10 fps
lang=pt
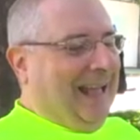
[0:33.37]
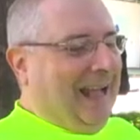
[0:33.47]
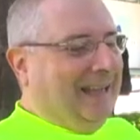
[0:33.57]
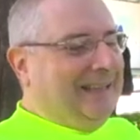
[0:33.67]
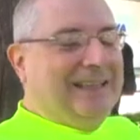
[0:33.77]

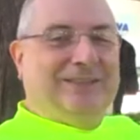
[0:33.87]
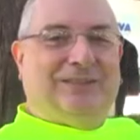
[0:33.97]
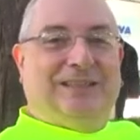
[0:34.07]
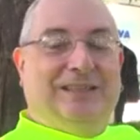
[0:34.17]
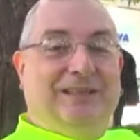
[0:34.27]
A ideia é do
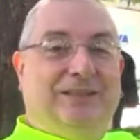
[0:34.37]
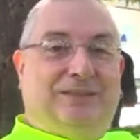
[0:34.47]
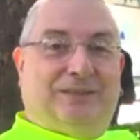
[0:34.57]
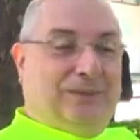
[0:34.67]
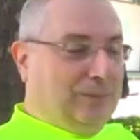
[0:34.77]

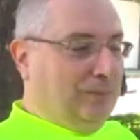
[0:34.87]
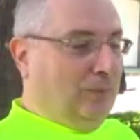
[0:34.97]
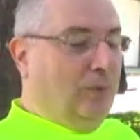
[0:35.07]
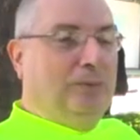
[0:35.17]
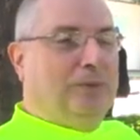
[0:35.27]
seguinte,
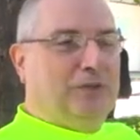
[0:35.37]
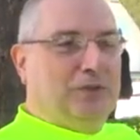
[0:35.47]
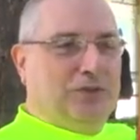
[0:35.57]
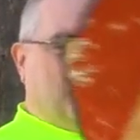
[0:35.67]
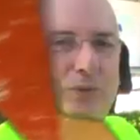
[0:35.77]
como que
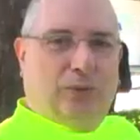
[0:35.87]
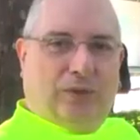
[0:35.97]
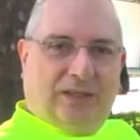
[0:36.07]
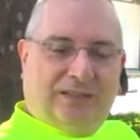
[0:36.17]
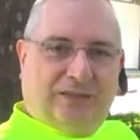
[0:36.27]
surgiu o
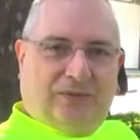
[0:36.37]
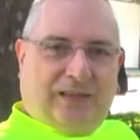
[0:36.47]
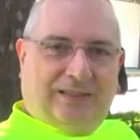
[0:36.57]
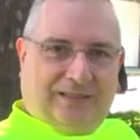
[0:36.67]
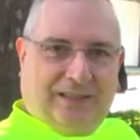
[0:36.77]
lance de
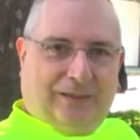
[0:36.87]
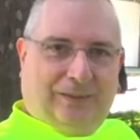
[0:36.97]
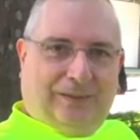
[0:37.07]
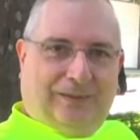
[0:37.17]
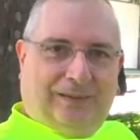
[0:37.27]
fazer
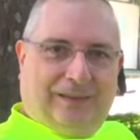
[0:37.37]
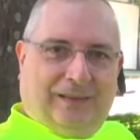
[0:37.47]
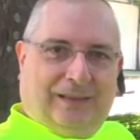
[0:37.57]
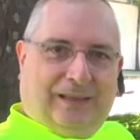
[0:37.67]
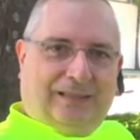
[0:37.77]
ó,
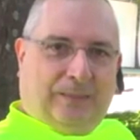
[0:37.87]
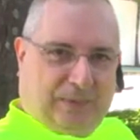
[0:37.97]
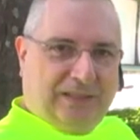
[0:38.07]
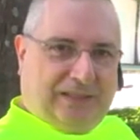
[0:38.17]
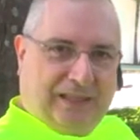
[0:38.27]
essa
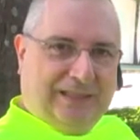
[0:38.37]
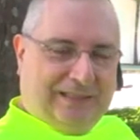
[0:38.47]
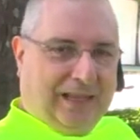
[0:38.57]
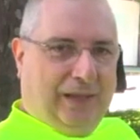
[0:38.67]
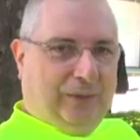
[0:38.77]
parte de hand
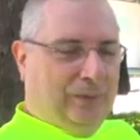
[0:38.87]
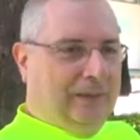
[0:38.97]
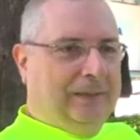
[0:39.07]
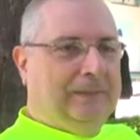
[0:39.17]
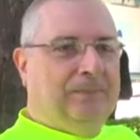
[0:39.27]
cycle,
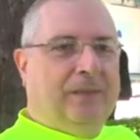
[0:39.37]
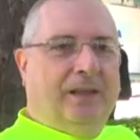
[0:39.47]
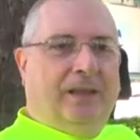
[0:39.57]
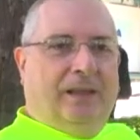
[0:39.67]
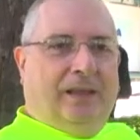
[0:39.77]
né?
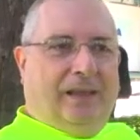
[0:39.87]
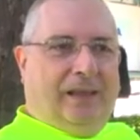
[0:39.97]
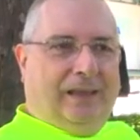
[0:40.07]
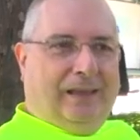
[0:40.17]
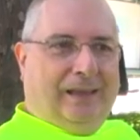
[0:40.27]

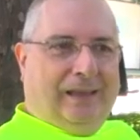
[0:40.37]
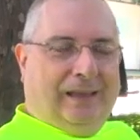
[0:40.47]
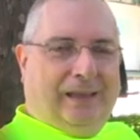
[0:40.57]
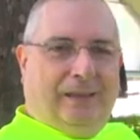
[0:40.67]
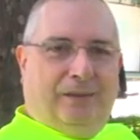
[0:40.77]

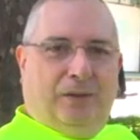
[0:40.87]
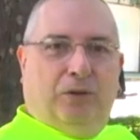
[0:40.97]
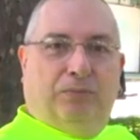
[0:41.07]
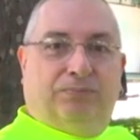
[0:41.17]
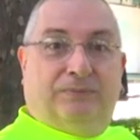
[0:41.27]
É,
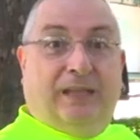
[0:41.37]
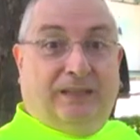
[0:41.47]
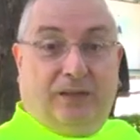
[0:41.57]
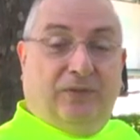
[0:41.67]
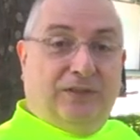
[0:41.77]
eu
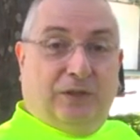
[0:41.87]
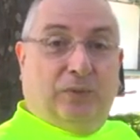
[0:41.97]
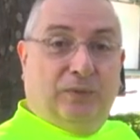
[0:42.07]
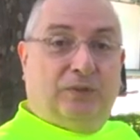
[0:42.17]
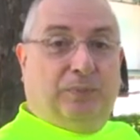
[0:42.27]
tentei fazer
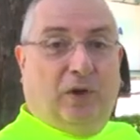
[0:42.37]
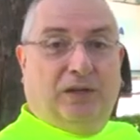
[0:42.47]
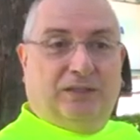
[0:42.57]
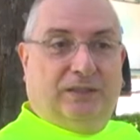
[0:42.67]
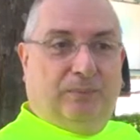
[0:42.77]
algum
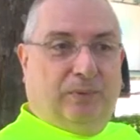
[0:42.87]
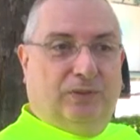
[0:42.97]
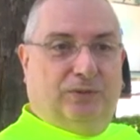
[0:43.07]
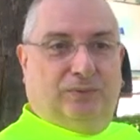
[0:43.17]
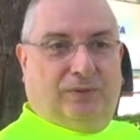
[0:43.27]
esporte
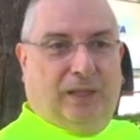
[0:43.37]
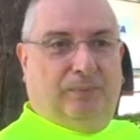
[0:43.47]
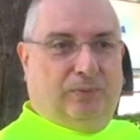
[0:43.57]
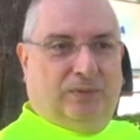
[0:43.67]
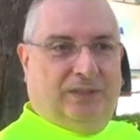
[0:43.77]
depois de um
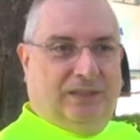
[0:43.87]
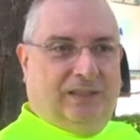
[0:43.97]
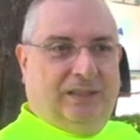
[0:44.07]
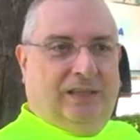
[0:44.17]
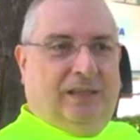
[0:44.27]
tempo de,
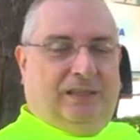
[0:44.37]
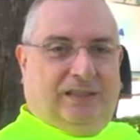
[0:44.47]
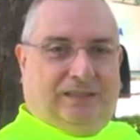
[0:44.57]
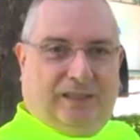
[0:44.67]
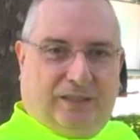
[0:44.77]
de
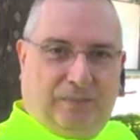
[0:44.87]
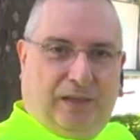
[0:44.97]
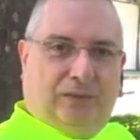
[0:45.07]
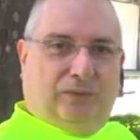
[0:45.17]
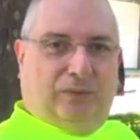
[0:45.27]

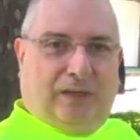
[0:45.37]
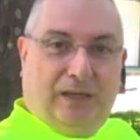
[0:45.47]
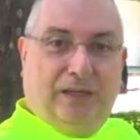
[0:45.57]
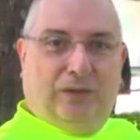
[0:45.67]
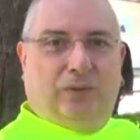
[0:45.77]
atendimento
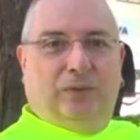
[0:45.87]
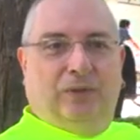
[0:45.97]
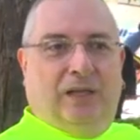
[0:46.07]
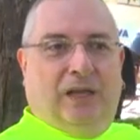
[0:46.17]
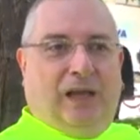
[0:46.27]
clínico.
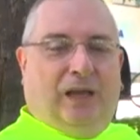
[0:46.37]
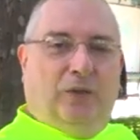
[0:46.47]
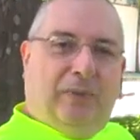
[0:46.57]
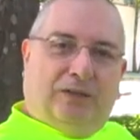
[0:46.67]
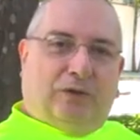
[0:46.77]
Aí o
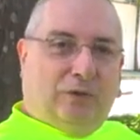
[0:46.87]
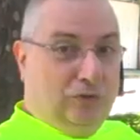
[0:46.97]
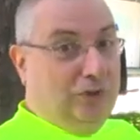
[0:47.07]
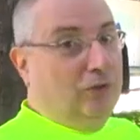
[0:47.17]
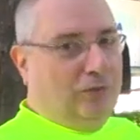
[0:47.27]
médico
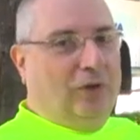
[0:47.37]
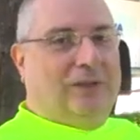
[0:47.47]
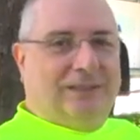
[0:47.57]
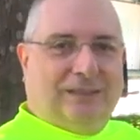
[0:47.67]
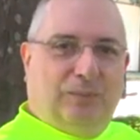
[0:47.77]
aconselhou, falou, oh,
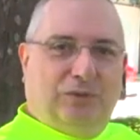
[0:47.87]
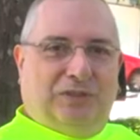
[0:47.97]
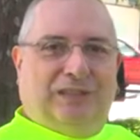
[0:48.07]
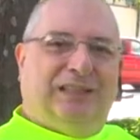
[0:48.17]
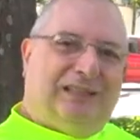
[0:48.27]
você está muito
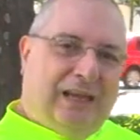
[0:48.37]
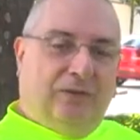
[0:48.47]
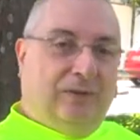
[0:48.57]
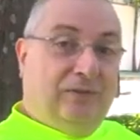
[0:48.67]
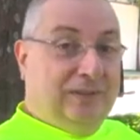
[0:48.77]
sedentário,
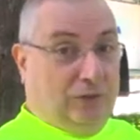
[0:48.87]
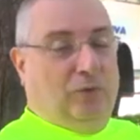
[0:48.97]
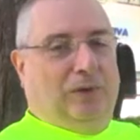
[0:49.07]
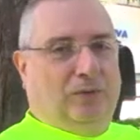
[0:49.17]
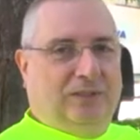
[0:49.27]
vai fazer
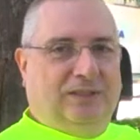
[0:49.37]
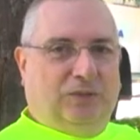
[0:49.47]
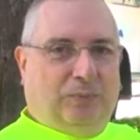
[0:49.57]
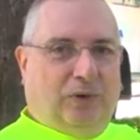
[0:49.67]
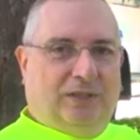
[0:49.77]
alguma coisa de
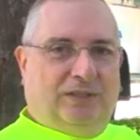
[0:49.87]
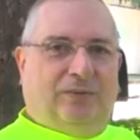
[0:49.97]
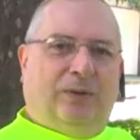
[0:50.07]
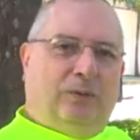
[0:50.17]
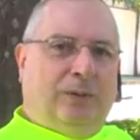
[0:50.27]
esporte. Eu
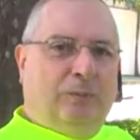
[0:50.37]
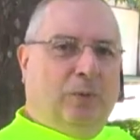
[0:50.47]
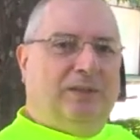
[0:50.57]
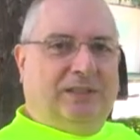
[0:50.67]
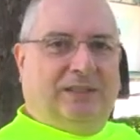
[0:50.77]

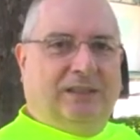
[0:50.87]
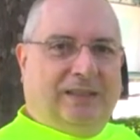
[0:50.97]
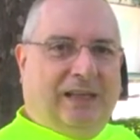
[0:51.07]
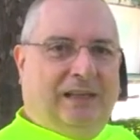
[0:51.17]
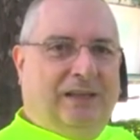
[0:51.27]
comecei a
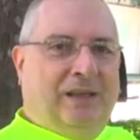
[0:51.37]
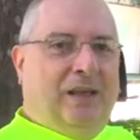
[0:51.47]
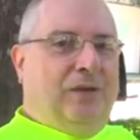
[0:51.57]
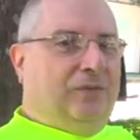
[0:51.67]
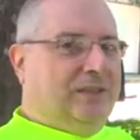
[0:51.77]
tentar
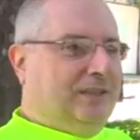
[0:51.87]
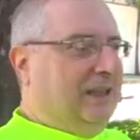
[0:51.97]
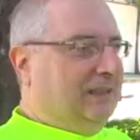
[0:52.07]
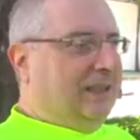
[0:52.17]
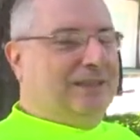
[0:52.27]
fazer
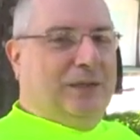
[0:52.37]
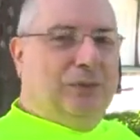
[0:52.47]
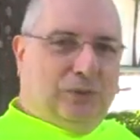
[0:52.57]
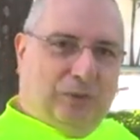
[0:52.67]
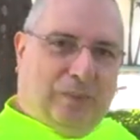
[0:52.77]
natação
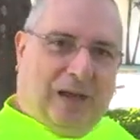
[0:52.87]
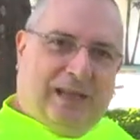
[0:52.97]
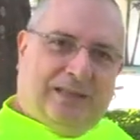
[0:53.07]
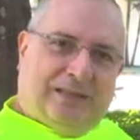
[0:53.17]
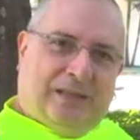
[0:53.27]
e tudo
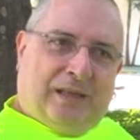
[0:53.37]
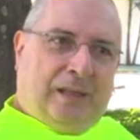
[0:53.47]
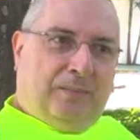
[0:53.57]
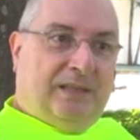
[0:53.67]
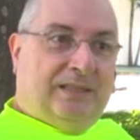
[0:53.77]
mais,
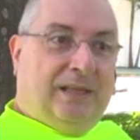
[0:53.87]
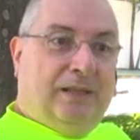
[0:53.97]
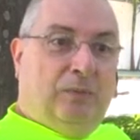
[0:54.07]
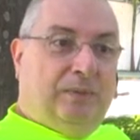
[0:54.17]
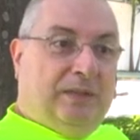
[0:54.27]
mas
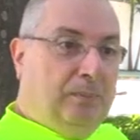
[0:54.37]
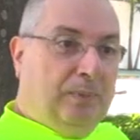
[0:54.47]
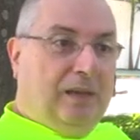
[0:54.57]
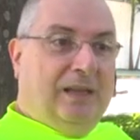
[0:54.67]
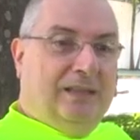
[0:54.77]
aí optei
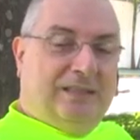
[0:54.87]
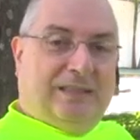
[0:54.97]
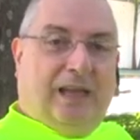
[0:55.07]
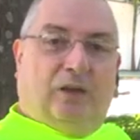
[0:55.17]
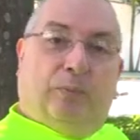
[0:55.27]
pela
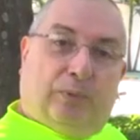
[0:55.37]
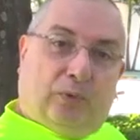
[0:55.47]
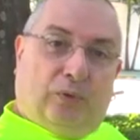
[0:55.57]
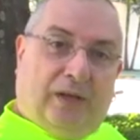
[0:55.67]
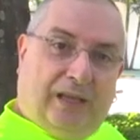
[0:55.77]
handcycle
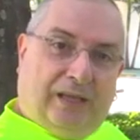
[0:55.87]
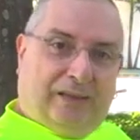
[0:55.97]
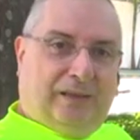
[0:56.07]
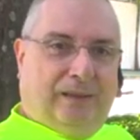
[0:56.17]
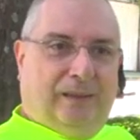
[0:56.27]
Procurei
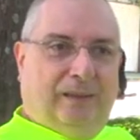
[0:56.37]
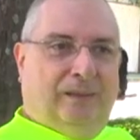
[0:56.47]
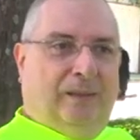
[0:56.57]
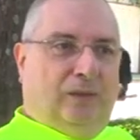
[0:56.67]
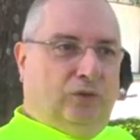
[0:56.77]
aqui
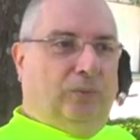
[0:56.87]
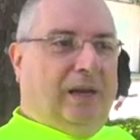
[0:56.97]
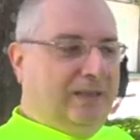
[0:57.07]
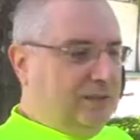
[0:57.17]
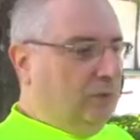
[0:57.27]
no
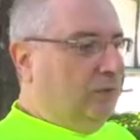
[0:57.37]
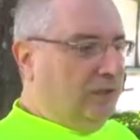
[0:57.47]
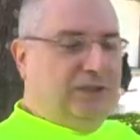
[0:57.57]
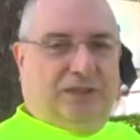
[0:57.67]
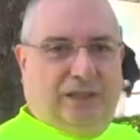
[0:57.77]
Brasil,
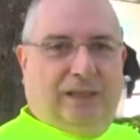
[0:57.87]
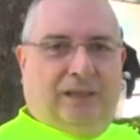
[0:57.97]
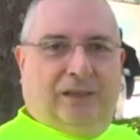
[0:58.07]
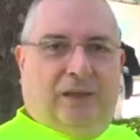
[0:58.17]
onde tinha